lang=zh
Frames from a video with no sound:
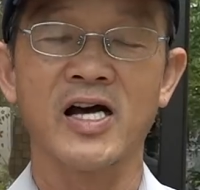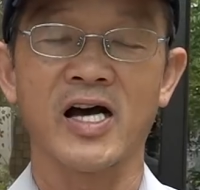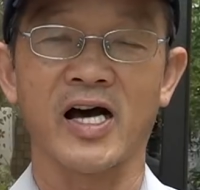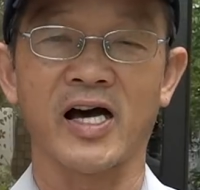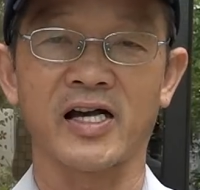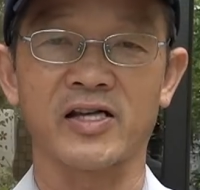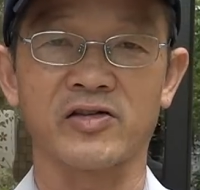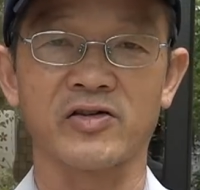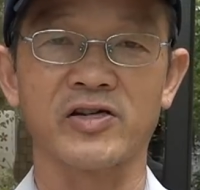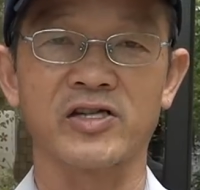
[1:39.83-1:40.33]

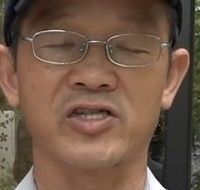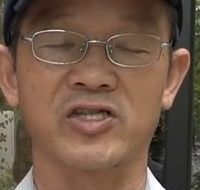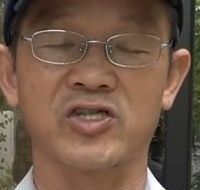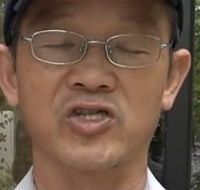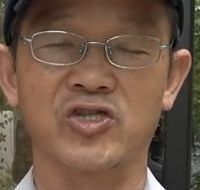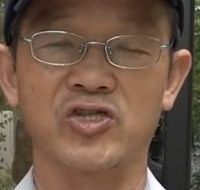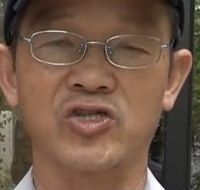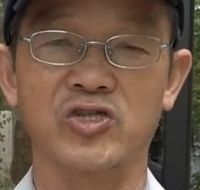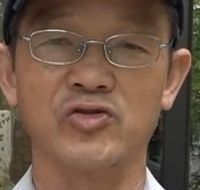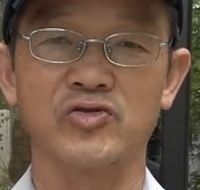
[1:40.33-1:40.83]
啊，所以
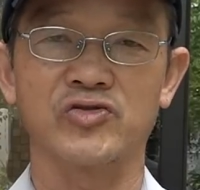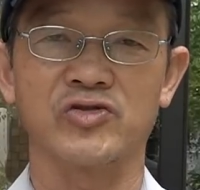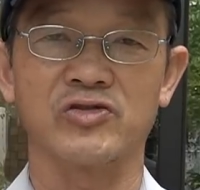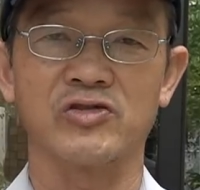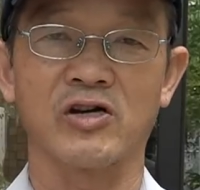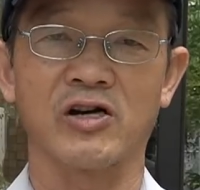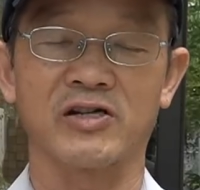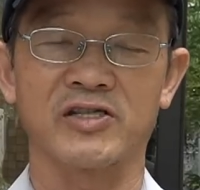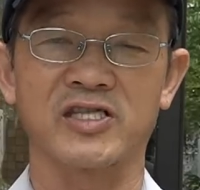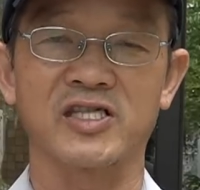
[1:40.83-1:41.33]
酒
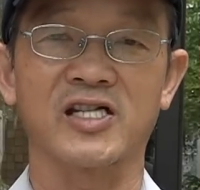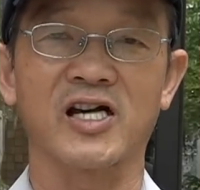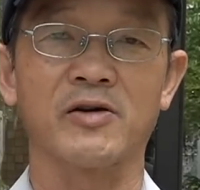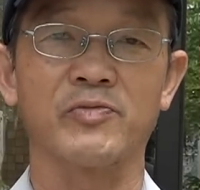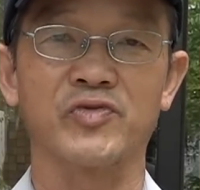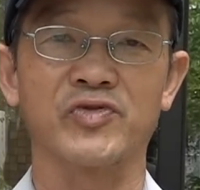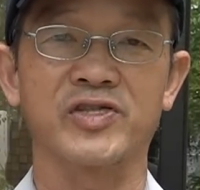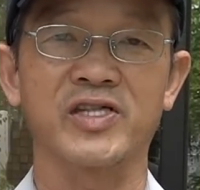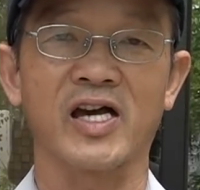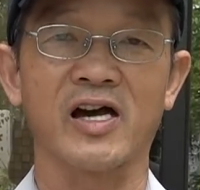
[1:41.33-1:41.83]
醉哦，居高
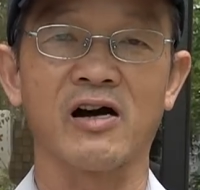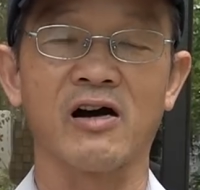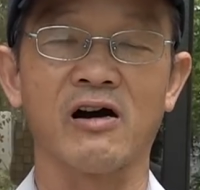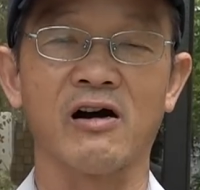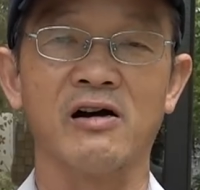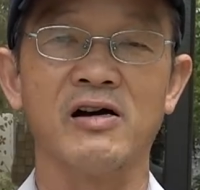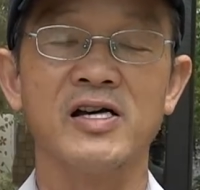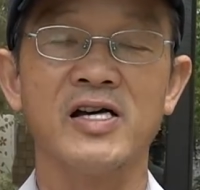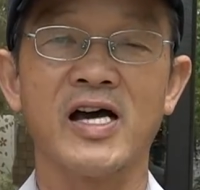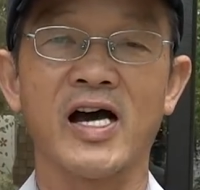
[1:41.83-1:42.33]
不下
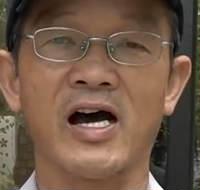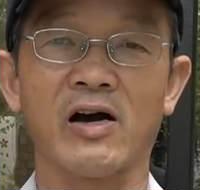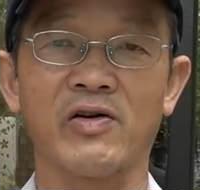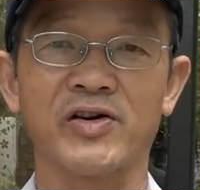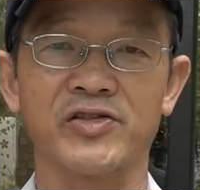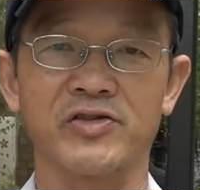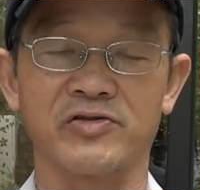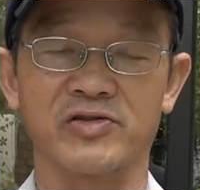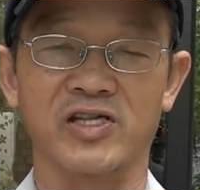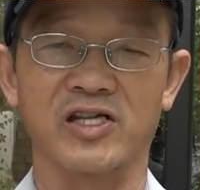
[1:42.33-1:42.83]
哈。啊，
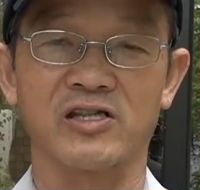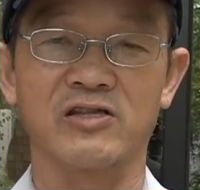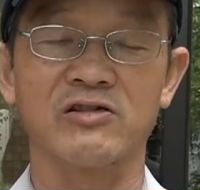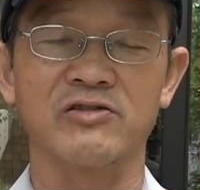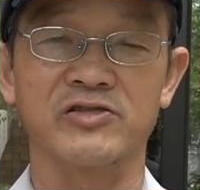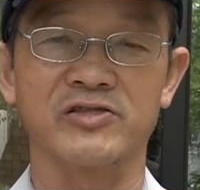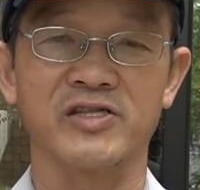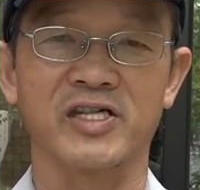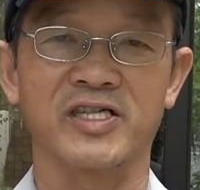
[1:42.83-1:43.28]
阮有一个特殊